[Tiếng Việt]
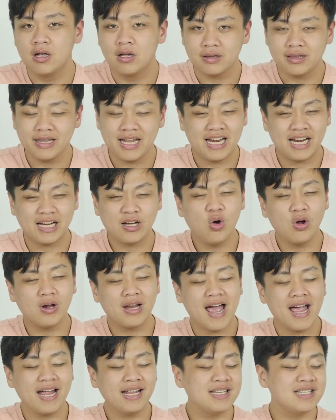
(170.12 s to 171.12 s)
Để đánh đổi
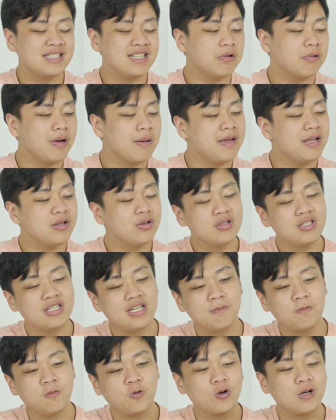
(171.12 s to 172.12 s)
lại thì chiếc Redmi Note
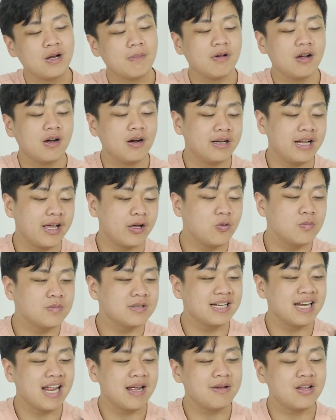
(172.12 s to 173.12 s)
chín Pro năm G này cũng
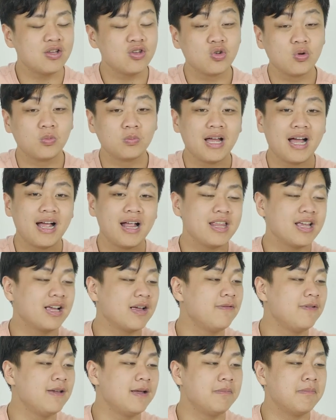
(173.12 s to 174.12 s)
sẽ đem đến cho chúng ta những cái
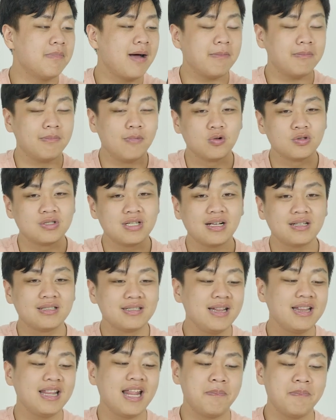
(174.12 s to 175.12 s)
phiên bản màu sắc
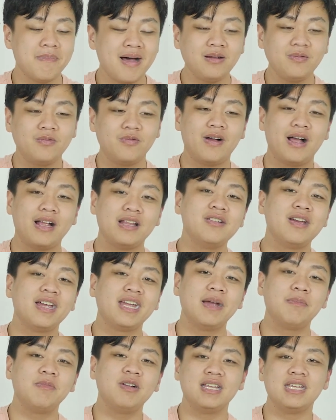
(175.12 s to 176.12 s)
rất đẹp mắt, và như anh
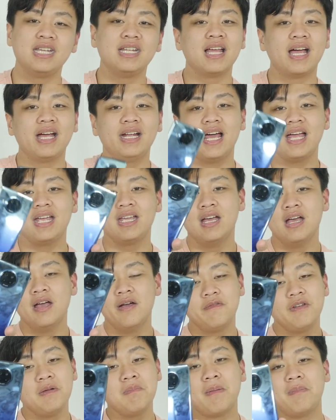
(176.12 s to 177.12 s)
em thể nhìn thấy ở đây,
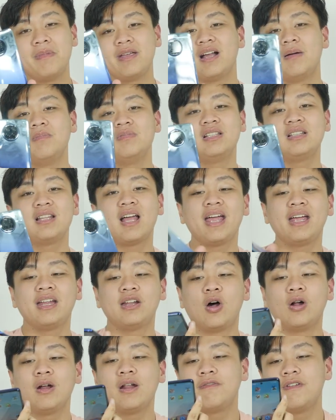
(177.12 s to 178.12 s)
phiên bản mình cầm trên tay
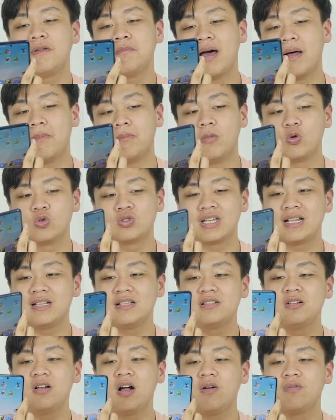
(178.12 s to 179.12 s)
đó là phiên bản màu xanh
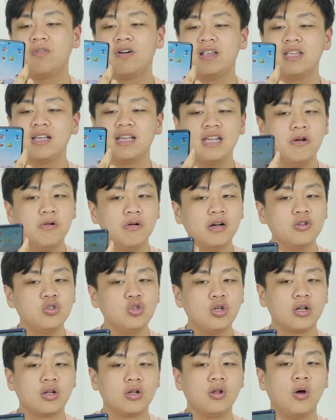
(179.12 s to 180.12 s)
dương với những cái hiệu ứng
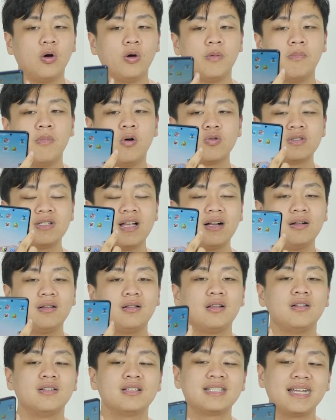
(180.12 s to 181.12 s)
chuyển đổi màu sắc
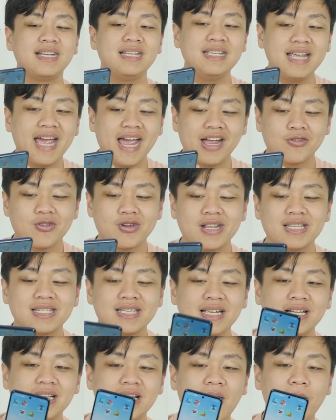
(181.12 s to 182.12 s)
từ xanh nhẹ cho đến
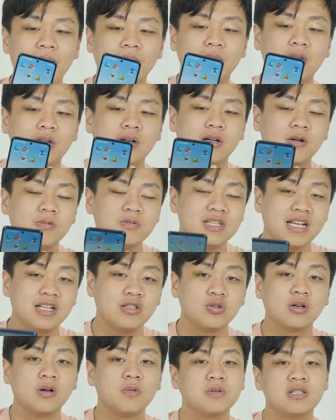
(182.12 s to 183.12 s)
xanh đậm từ góc trên
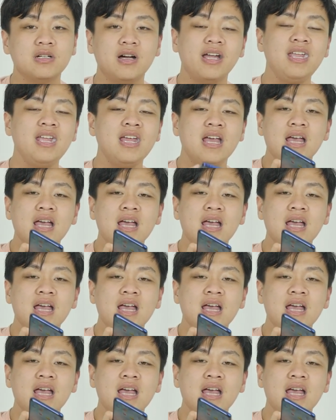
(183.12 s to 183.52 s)
xuống góc dưới.